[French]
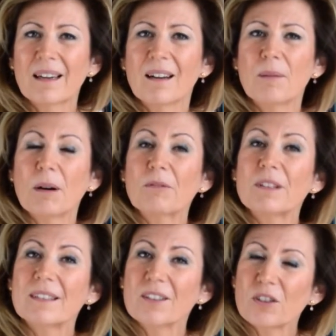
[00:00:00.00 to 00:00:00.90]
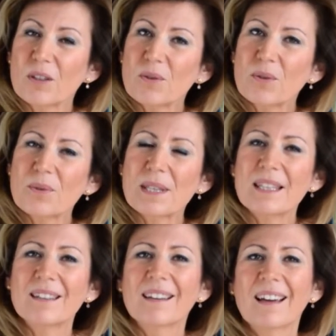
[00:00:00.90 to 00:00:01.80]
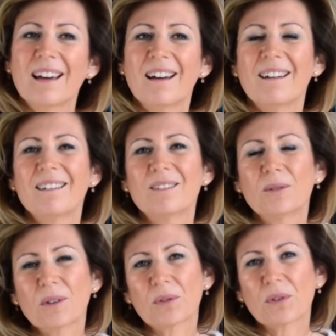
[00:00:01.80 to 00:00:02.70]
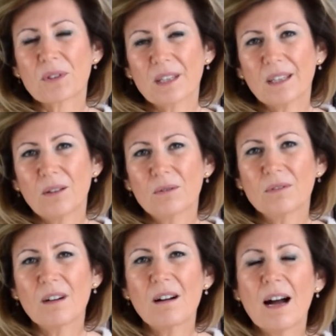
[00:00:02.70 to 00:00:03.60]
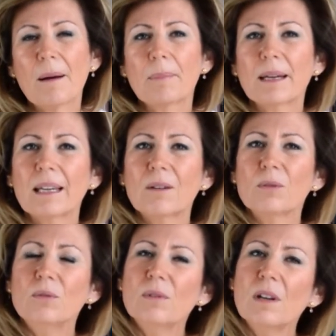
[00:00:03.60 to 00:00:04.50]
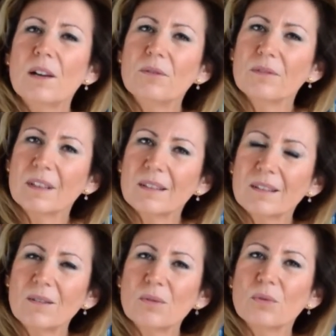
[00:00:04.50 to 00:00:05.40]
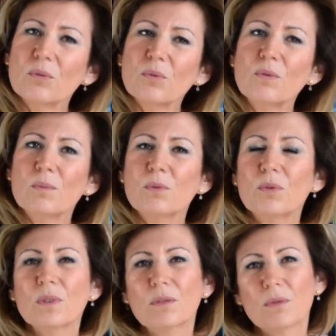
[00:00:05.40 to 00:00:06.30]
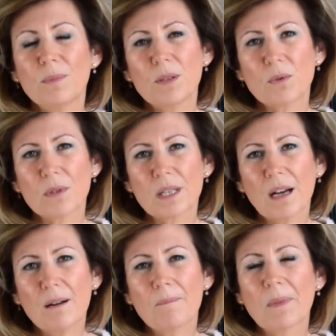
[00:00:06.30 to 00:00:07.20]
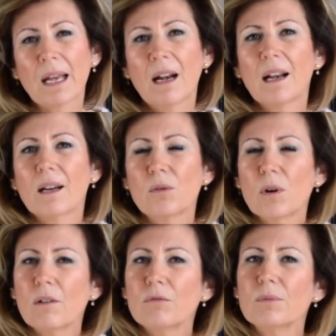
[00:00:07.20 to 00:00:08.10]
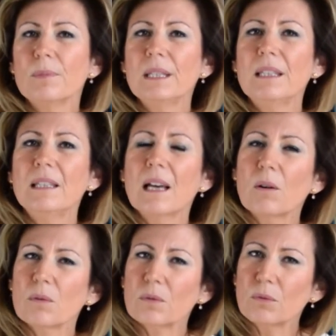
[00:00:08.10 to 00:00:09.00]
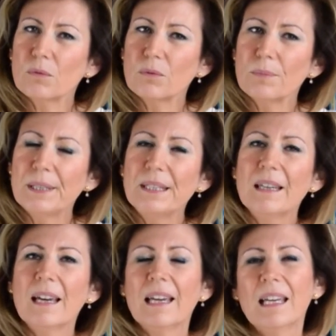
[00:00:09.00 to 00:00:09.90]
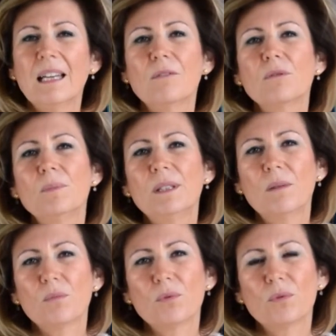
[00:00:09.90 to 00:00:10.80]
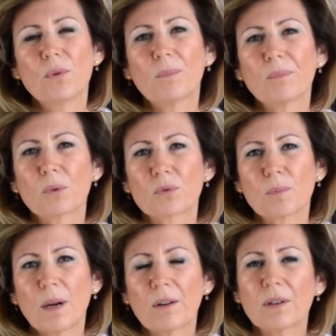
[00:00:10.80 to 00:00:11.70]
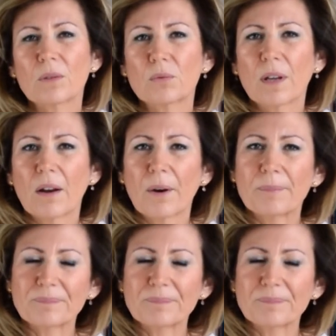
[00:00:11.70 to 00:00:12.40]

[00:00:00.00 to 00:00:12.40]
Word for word: euh, parfois des injections aussi, euh, donc entre 5 et 9 ans. Après, au-delà de 20 ans, on retrouve plutôt les phobies sociales, l'agoraphobie, la claustrophobie et la phobie d'impulsion, dont je parlerai tout à l'heure.